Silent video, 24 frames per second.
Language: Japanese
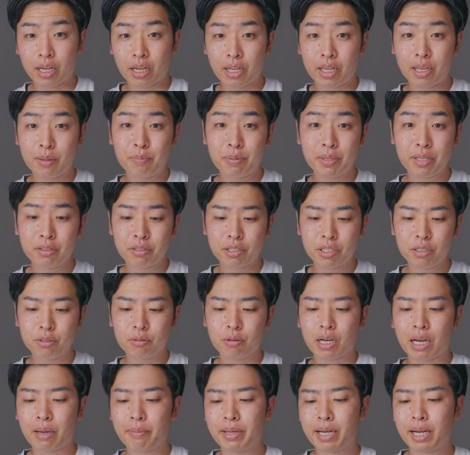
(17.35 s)
APS-C
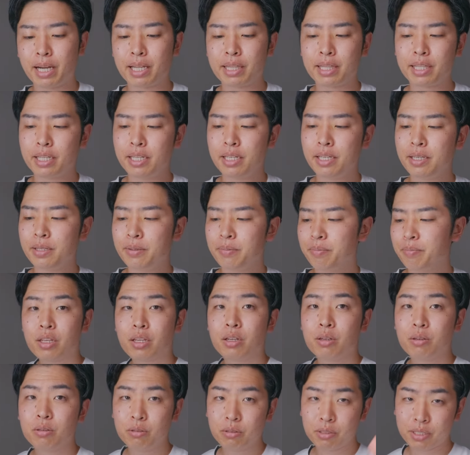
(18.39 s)
のカメラがあったり、
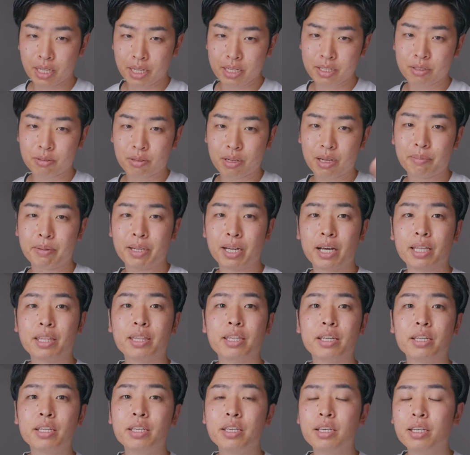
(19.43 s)
フルサイズのカメラがあっ
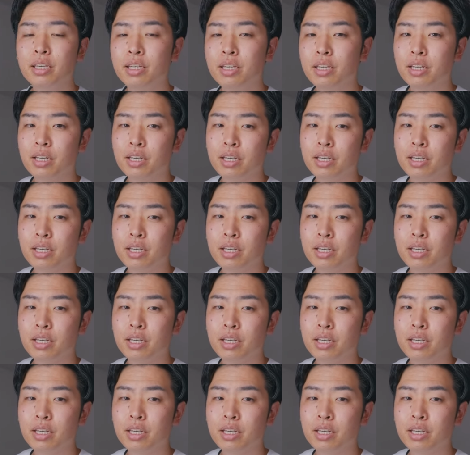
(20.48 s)
たり、